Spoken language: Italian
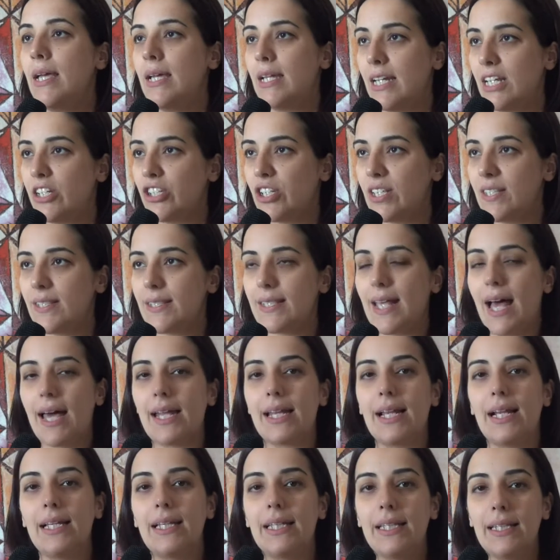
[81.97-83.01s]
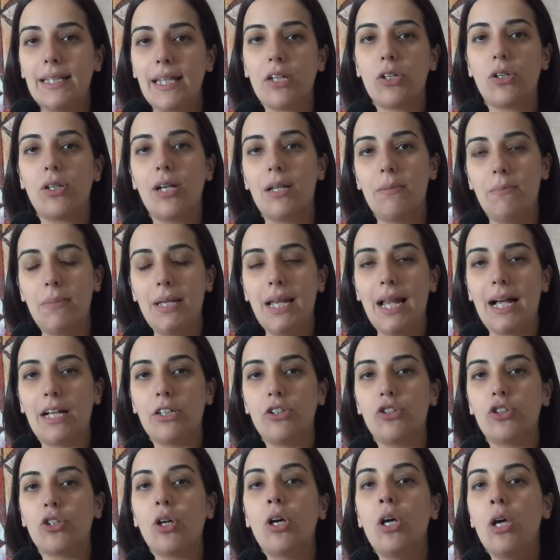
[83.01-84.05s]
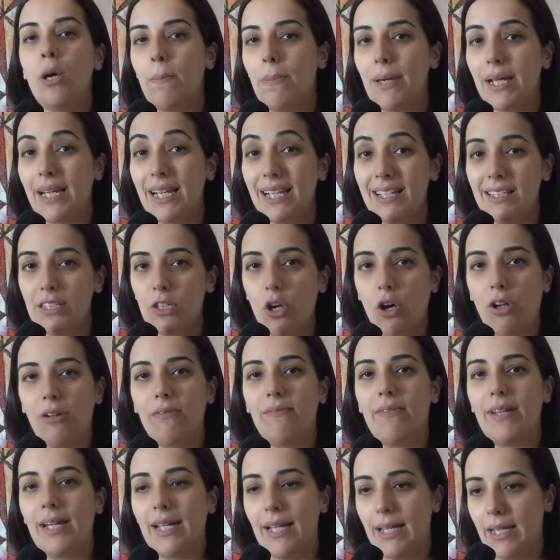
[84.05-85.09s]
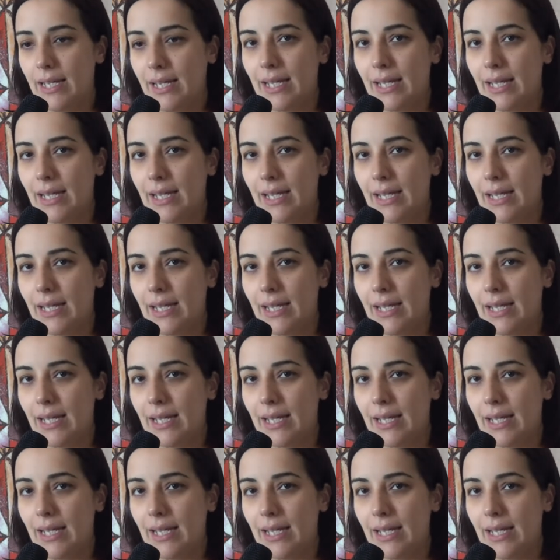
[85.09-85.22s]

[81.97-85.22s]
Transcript: necessarie all'interno del bilancio per risolvere,